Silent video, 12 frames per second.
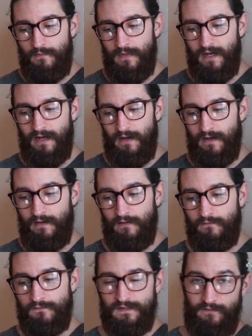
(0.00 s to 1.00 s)
bah,
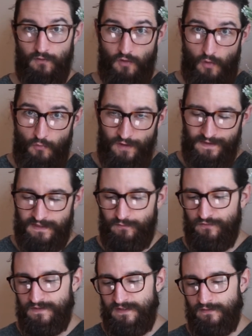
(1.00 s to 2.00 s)
vous avez encore moins
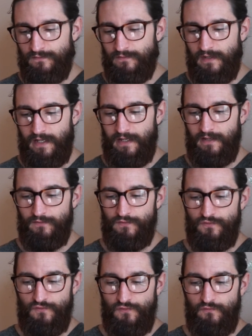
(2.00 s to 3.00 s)
d'exposition et
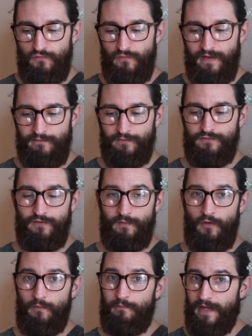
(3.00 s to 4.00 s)
du coup vous pouvez
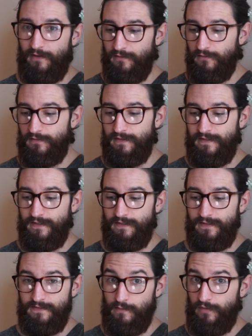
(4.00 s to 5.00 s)
éventuellement perdre
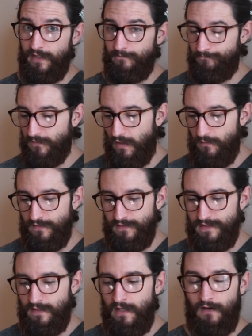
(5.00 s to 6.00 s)
des, abonnés. Comme,
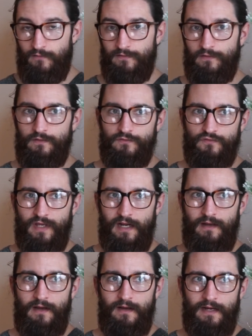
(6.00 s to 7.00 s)
enfin en tout cas
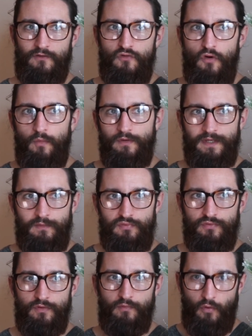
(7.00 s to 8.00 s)
la courbe n'est
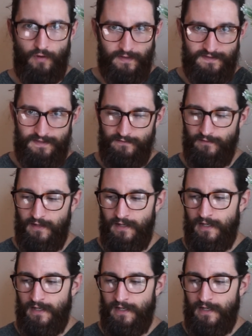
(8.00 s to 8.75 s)
plus progressive